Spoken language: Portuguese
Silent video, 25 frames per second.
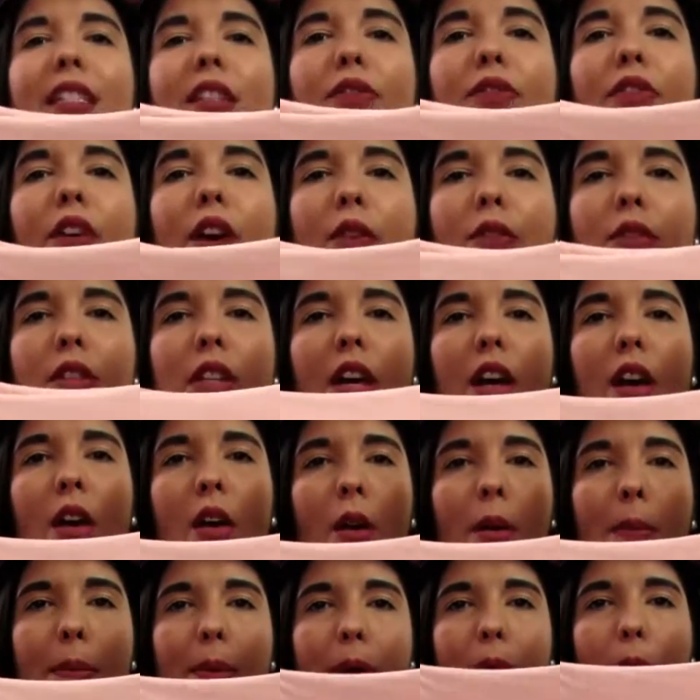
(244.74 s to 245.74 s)
essa foi a única
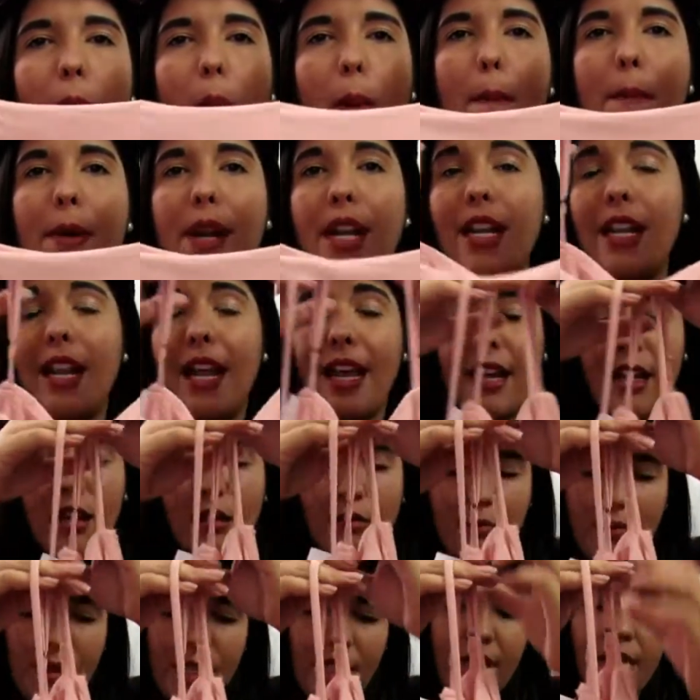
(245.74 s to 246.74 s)
roupa que eu comprei lá em
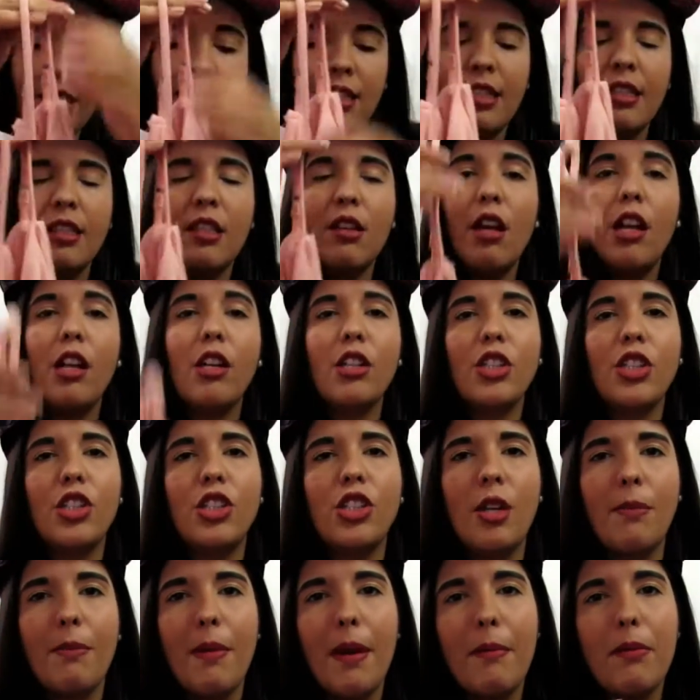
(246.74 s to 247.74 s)
Campinas. Então a loja
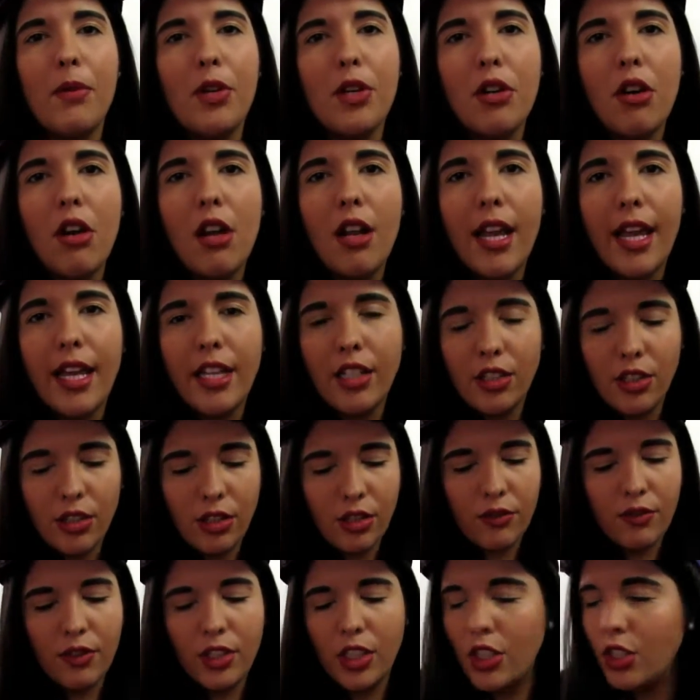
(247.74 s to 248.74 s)
chama Amor
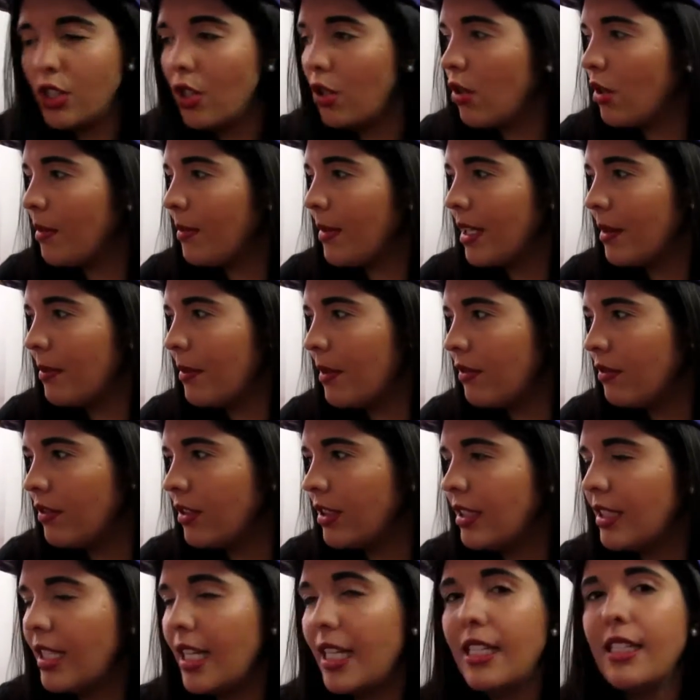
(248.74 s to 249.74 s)
Collection. Eu vou deixar o nome aqui pra
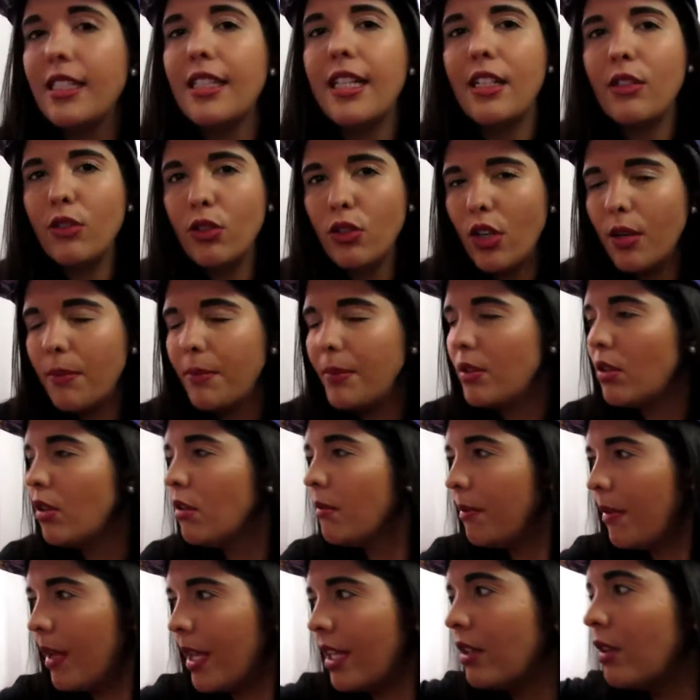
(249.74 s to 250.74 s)
vocês. Lá no Shopping
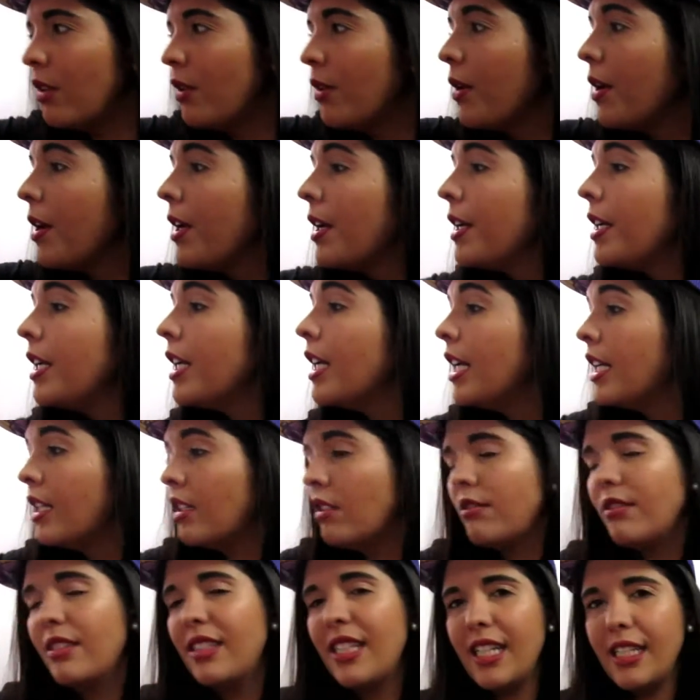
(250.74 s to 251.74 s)
Dom Pedro.
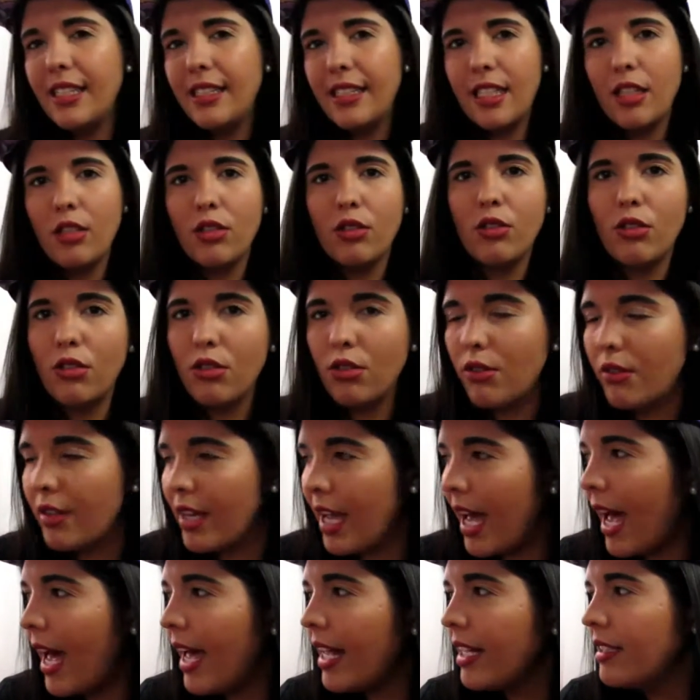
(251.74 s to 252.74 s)
Não sei se tem outros
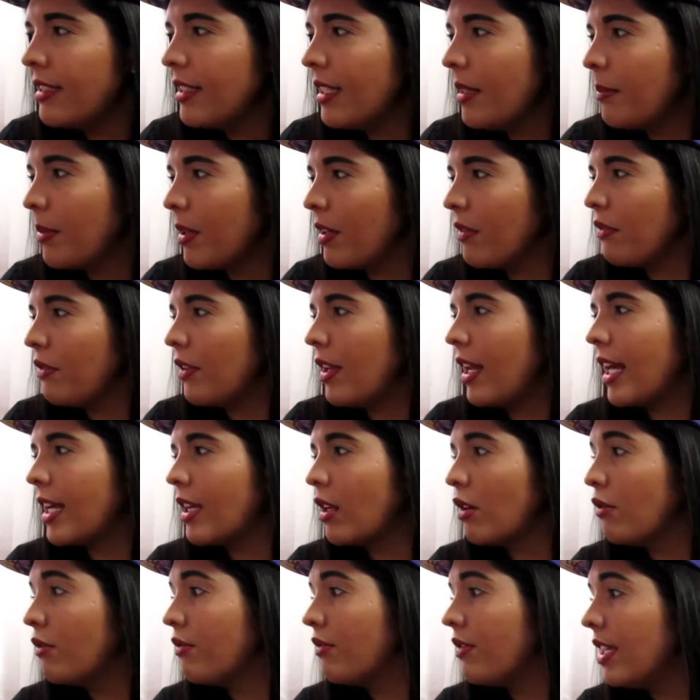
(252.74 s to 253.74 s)
lugares, né? Porque foi lá
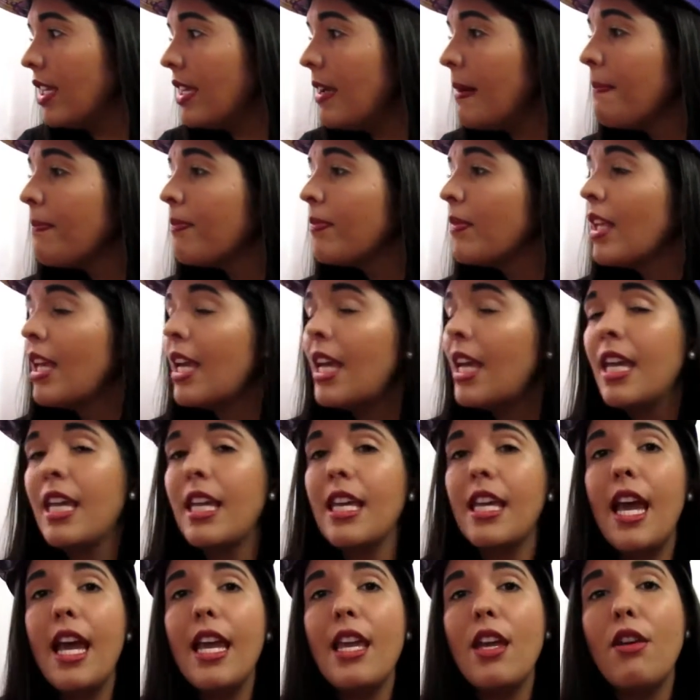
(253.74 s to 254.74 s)
que eu vi.
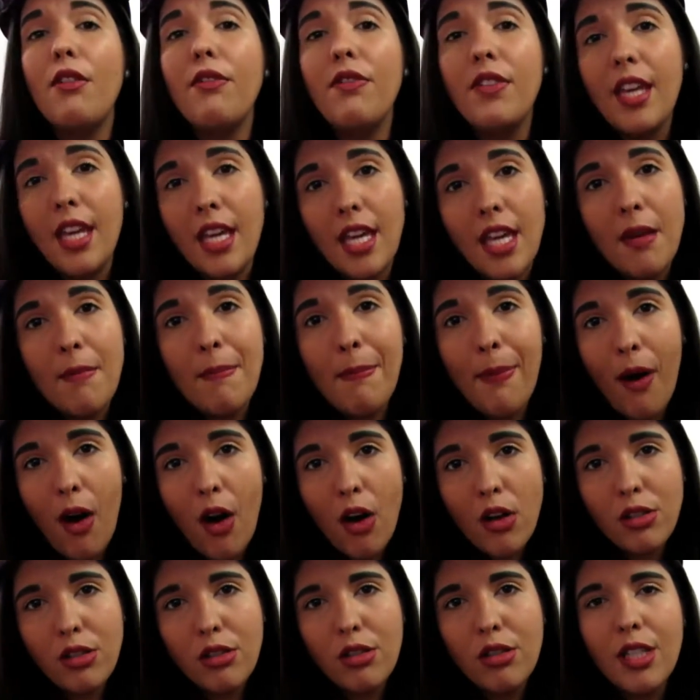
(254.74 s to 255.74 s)
E aí eu vim aqui em
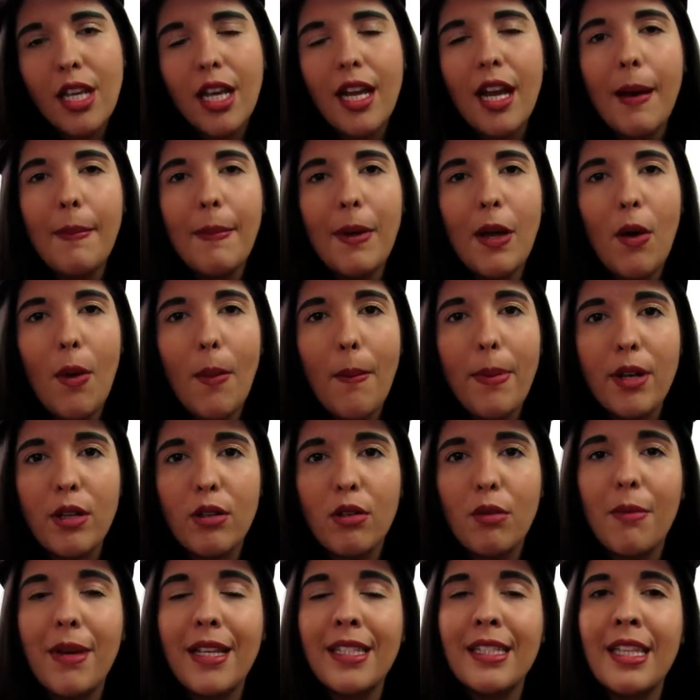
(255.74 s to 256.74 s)
Poços e acabei
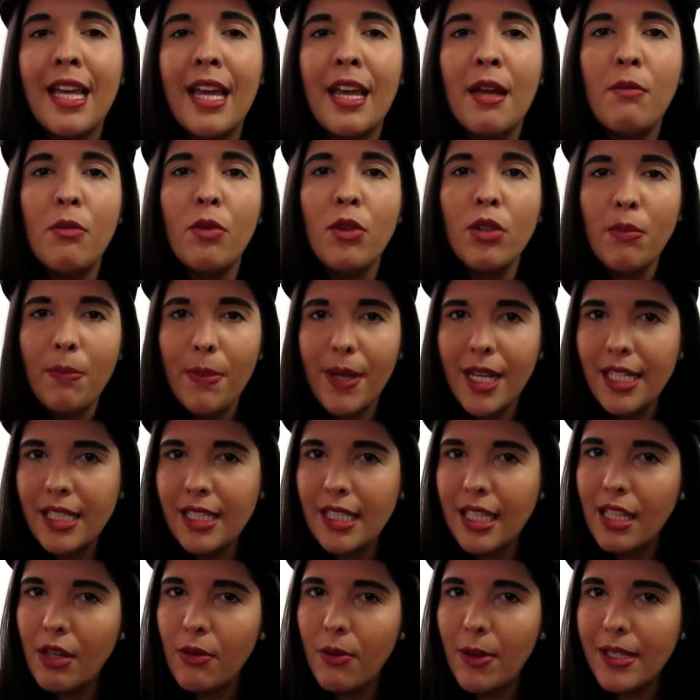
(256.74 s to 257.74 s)
comprando uma saia muito
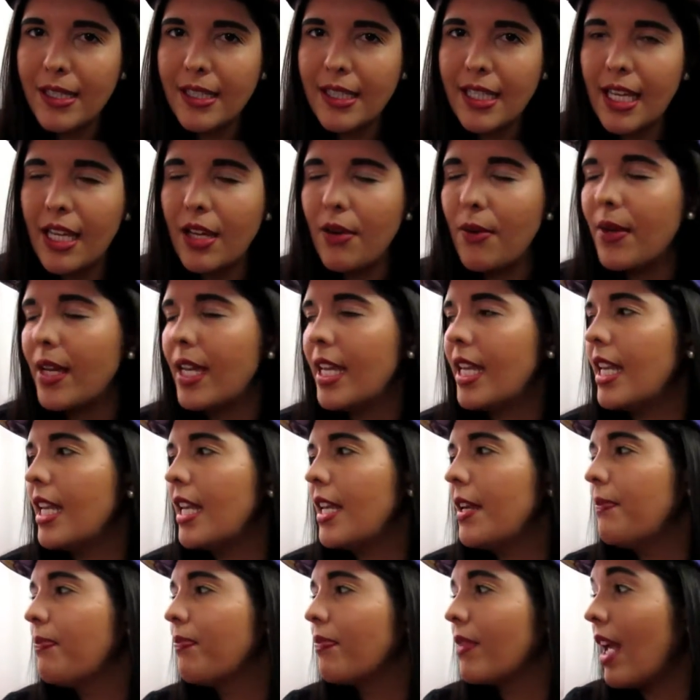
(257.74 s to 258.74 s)
parecida com a saia que eu
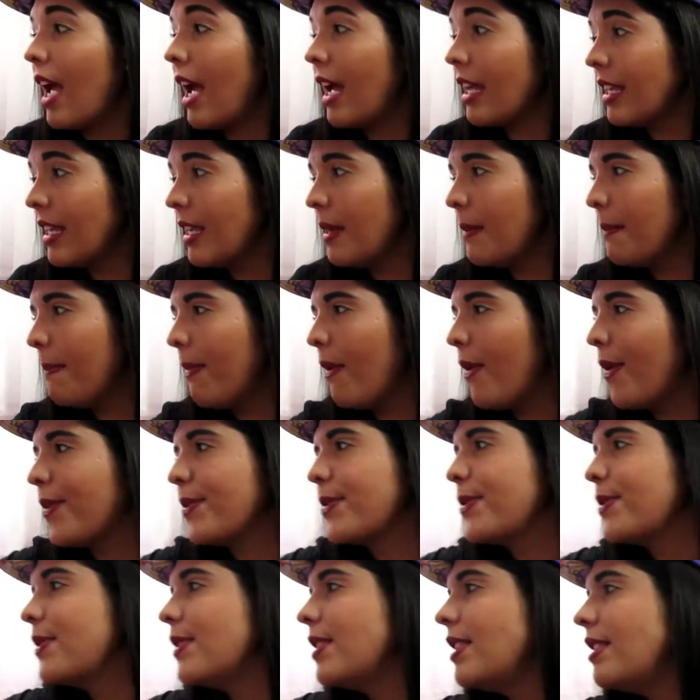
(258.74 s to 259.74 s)
queria aqui em
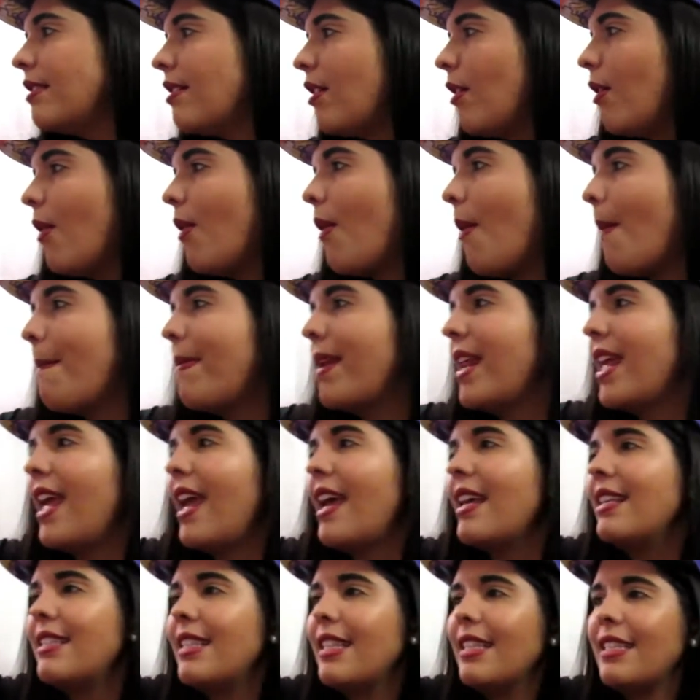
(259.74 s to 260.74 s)
Poços. Então eu
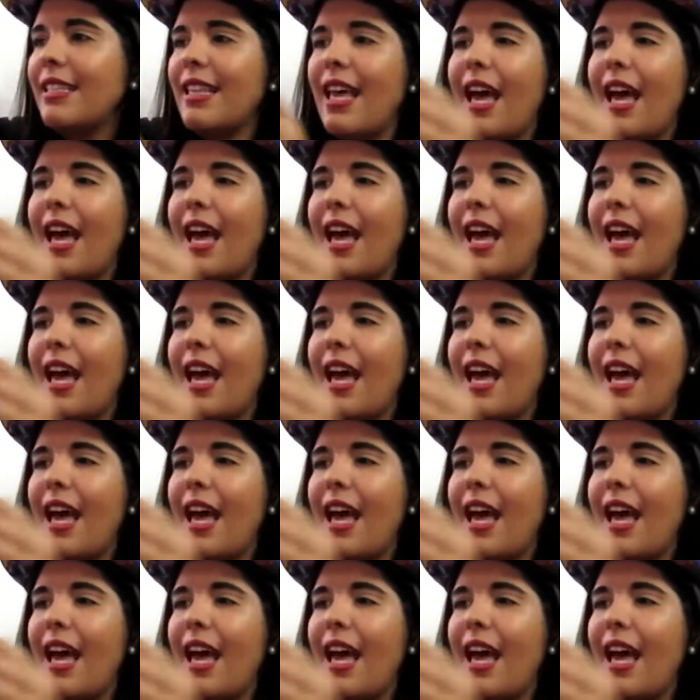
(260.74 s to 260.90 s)
comprei essa